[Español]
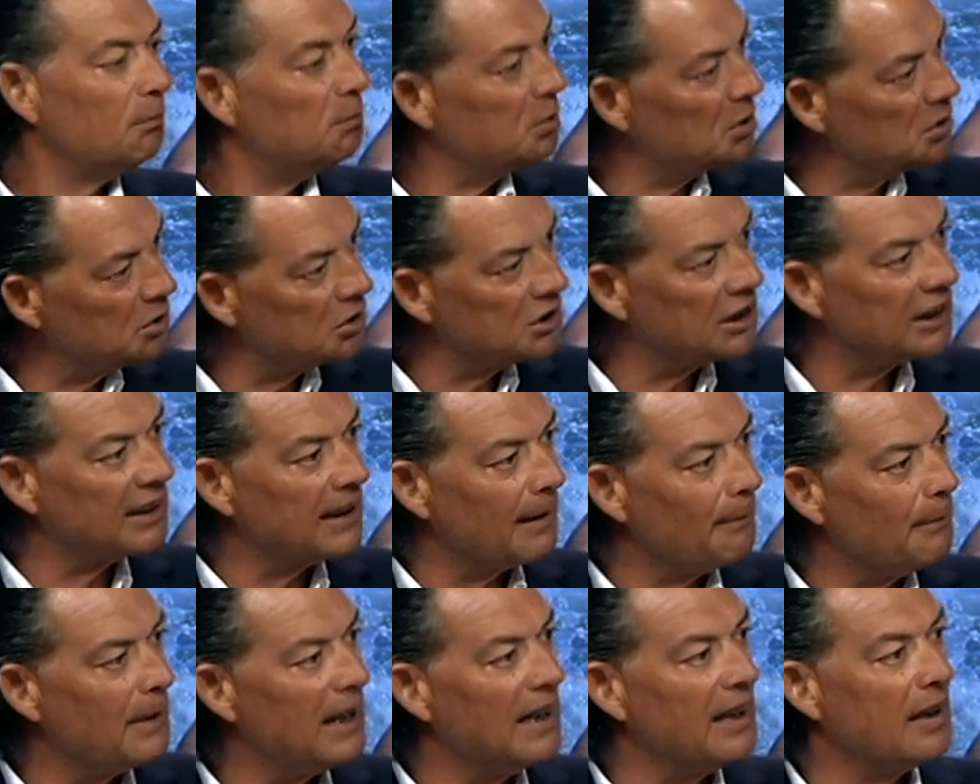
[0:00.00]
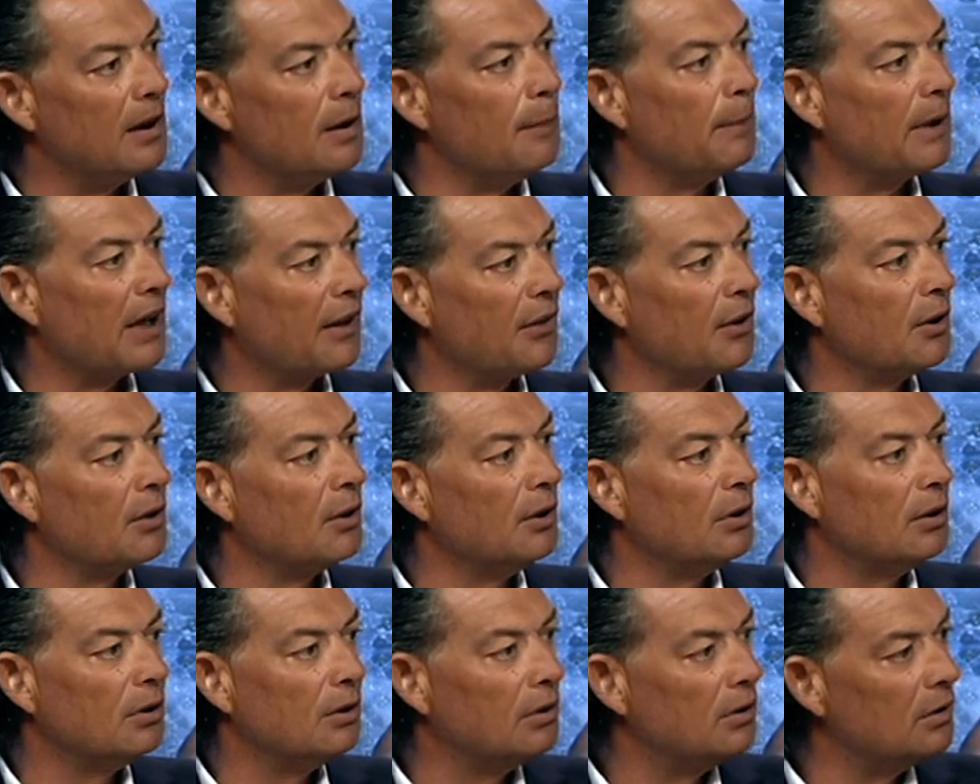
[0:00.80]
pues no está tan mal en comparación
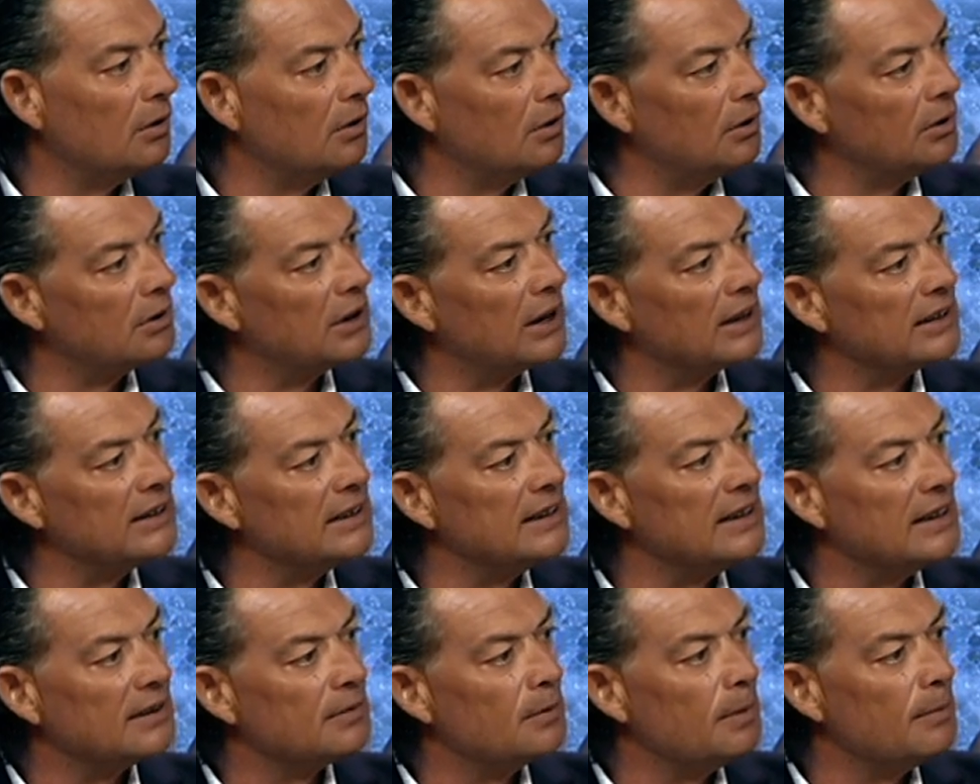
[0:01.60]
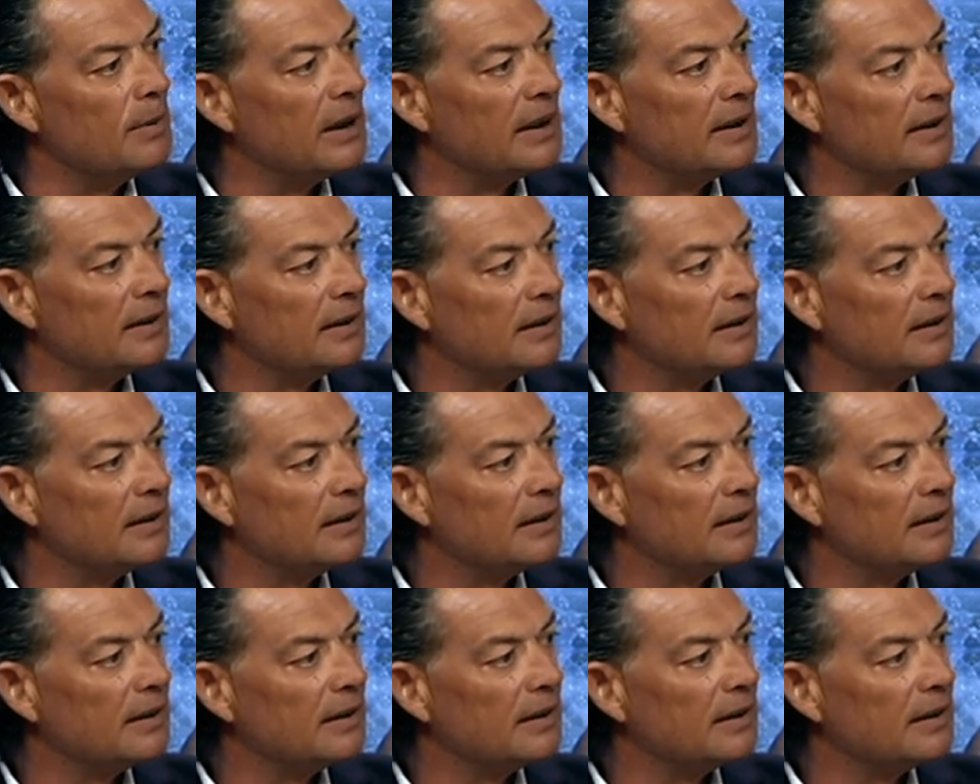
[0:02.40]
con, otras islas. No,